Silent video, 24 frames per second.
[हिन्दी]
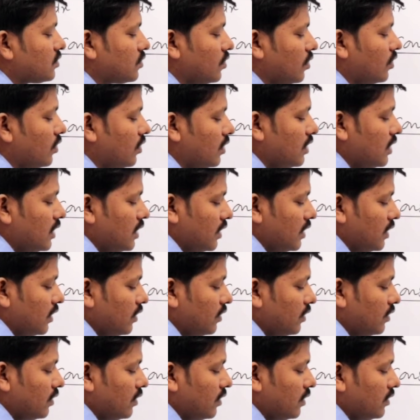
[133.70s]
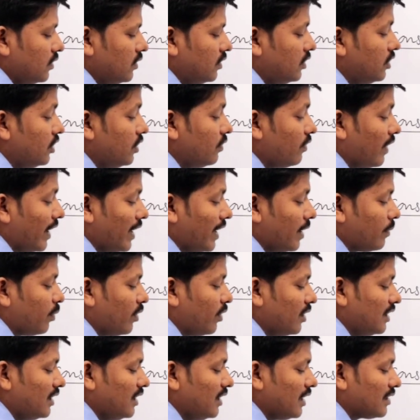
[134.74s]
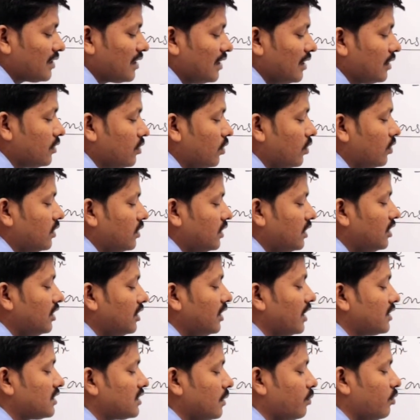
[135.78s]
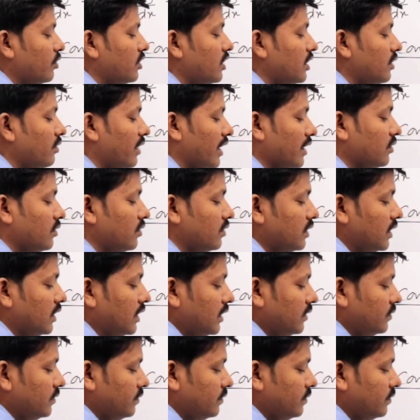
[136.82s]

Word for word: हैं इसको डी वाई अपॉन डी एक्स लिख दो डी एक्स अपॉन डी वाई को